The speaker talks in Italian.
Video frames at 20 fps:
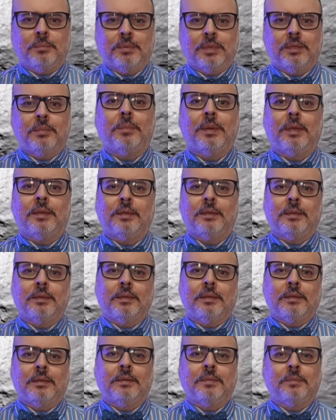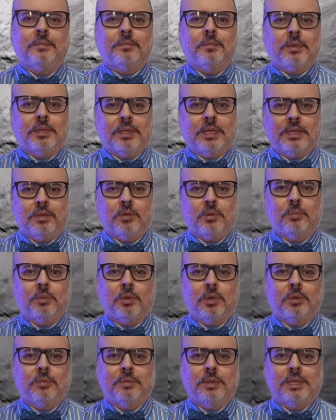prima, fornendo
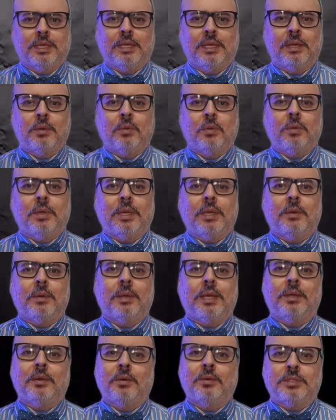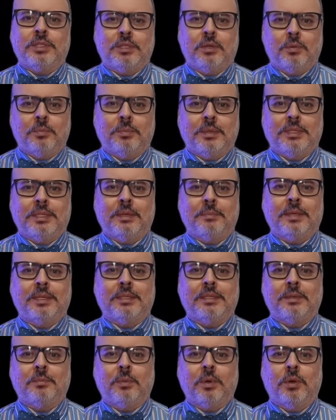prove che la Luna non è così
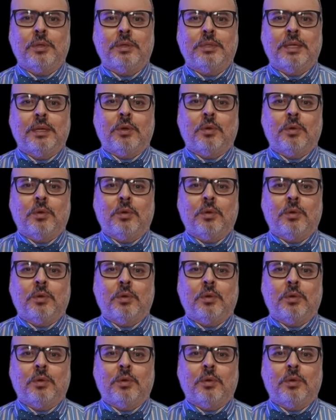completamente morta